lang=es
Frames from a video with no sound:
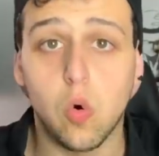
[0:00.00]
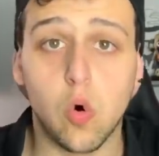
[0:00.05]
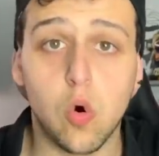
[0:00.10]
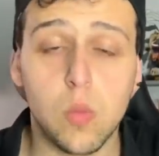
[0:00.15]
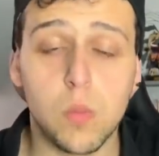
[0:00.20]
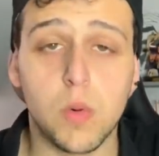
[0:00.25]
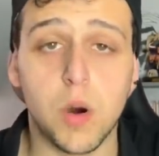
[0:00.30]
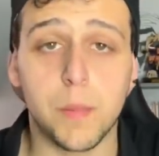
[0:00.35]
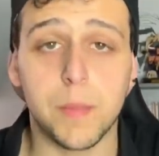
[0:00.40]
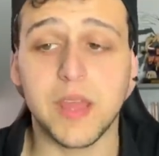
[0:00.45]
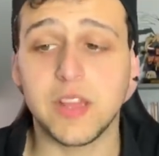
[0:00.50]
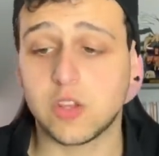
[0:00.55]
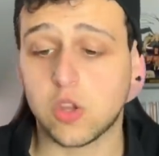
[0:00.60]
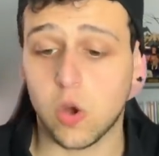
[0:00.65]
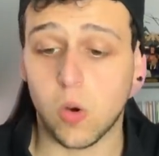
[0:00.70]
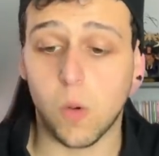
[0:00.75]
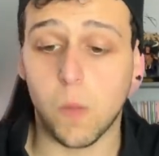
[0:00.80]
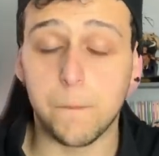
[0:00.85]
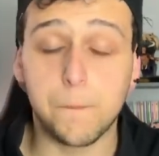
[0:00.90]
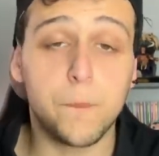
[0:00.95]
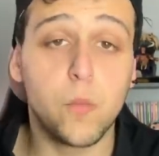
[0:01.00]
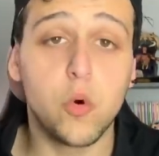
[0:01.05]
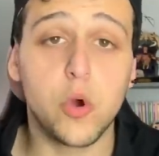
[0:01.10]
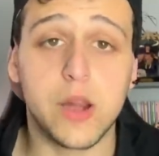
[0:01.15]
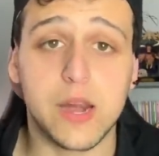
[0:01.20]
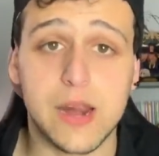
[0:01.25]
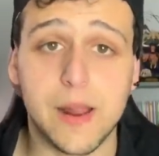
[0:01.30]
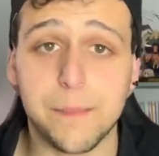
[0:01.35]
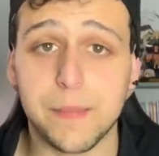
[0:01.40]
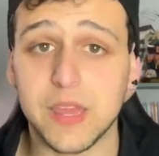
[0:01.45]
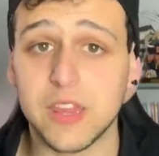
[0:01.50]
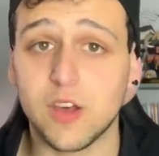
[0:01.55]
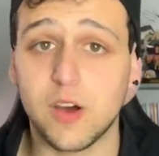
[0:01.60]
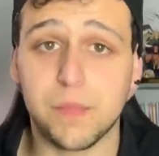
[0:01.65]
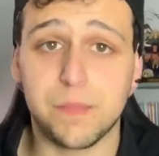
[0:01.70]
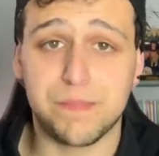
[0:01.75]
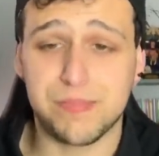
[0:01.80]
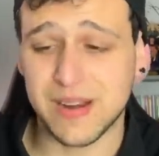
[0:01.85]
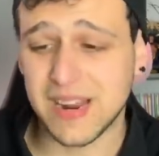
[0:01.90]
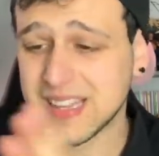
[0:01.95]
Un momento muy
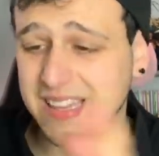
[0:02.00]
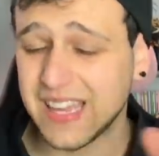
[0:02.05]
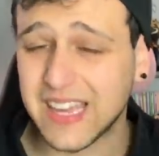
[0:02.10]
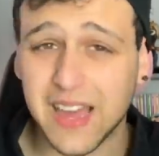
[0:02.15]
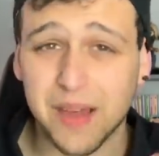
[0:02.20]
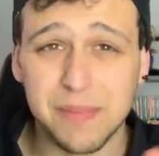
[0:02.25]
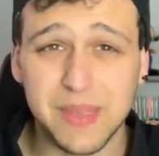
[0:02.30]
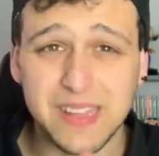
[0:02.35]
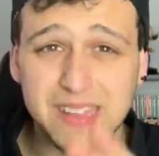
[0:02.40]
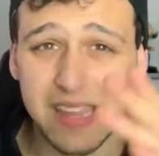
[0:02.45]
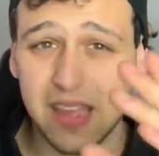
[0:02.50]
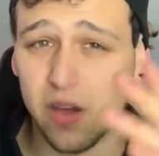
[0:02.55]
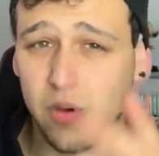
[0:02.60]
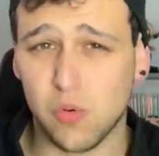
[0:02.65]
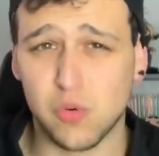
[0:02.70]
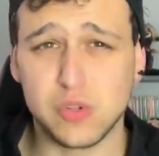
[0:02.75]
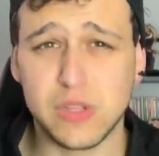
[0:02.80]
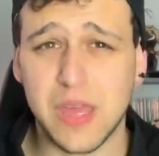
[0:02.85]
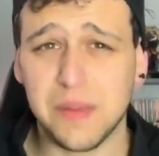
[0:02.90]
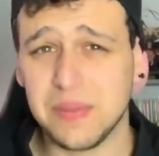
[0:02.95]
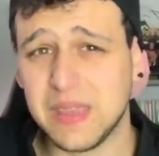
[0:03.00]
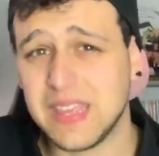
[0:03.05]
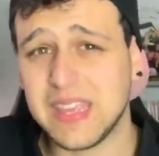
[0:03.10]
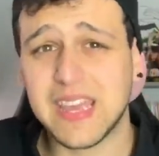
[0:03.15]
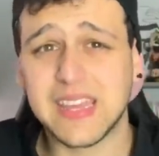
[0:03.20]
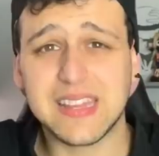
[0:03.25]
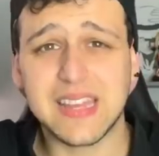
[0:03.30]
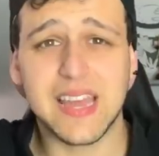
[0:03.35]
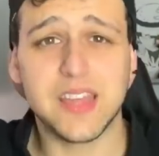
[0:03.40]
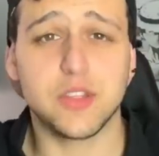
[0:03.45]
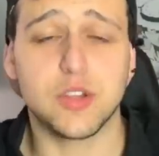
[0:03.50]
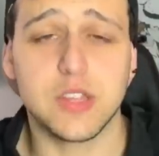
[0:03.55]
rápido, prácticamente una viñeta,